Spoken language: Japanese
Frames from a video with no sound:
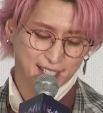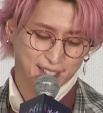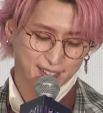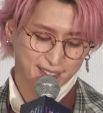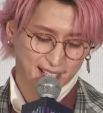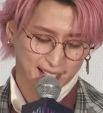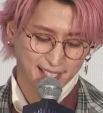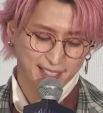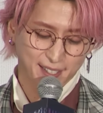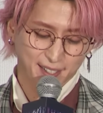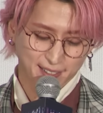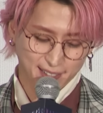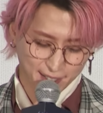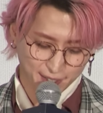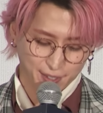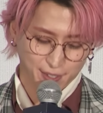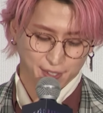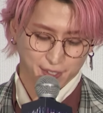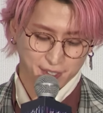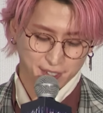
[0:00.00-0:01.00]
ていくだけでは
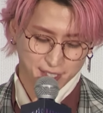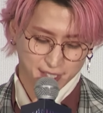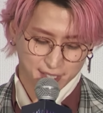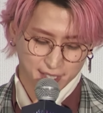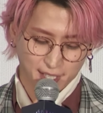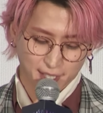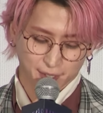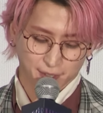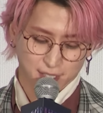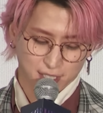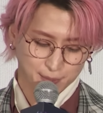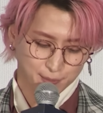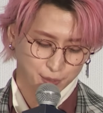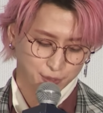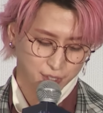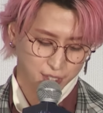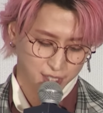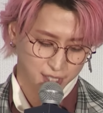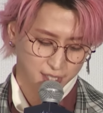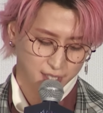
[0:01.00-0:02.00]
なくしっかりと自
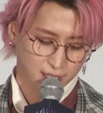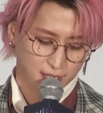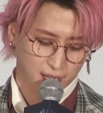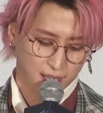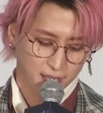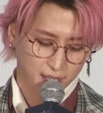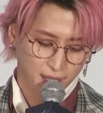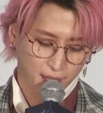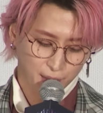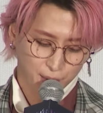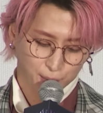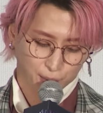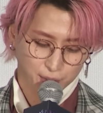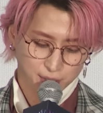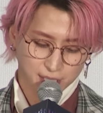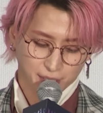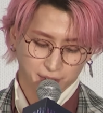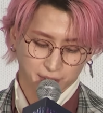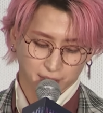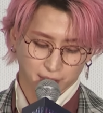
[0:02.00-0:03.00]
分自身がこ
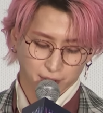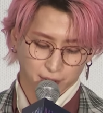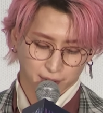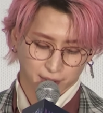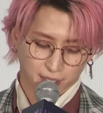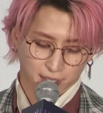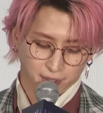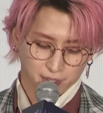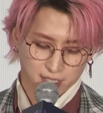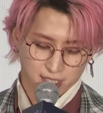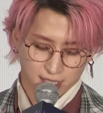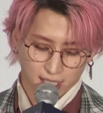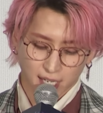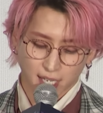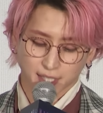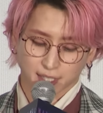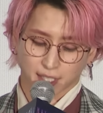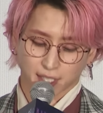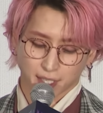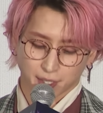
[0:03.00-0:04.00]
の作品にとっての
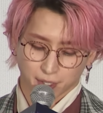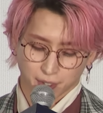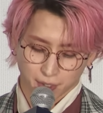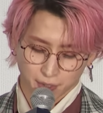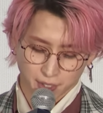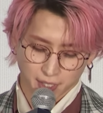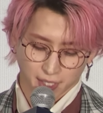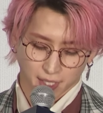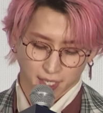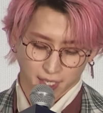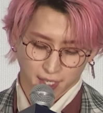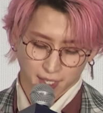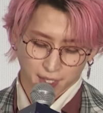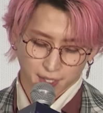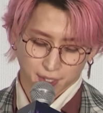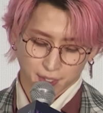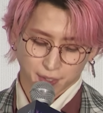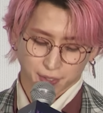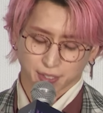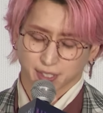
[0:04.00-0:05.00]
力になれるように
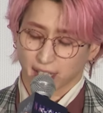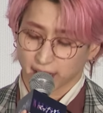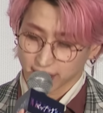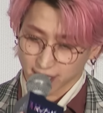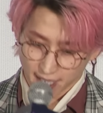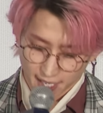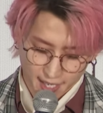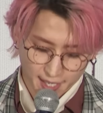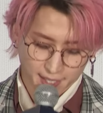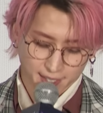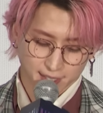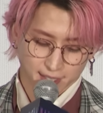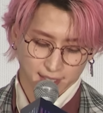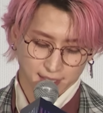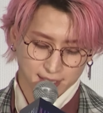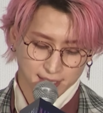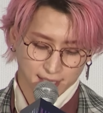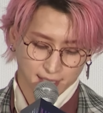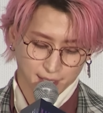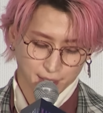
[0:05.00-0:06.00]
不慣れながらに
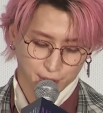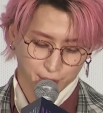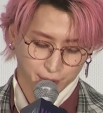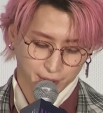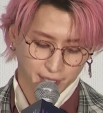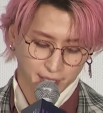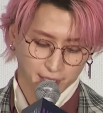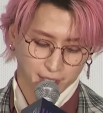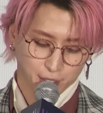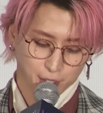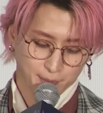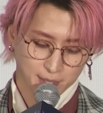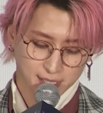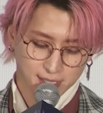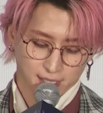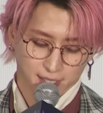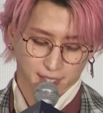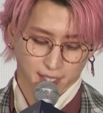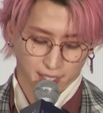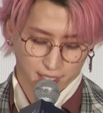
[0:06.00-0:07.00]
全力で挑ま
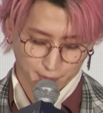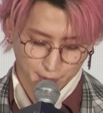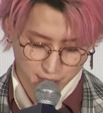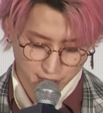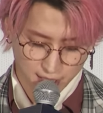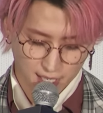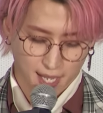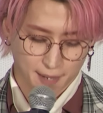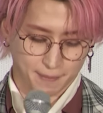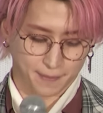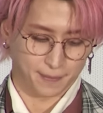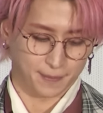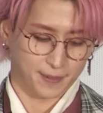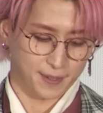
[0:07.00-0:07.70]
せていただきました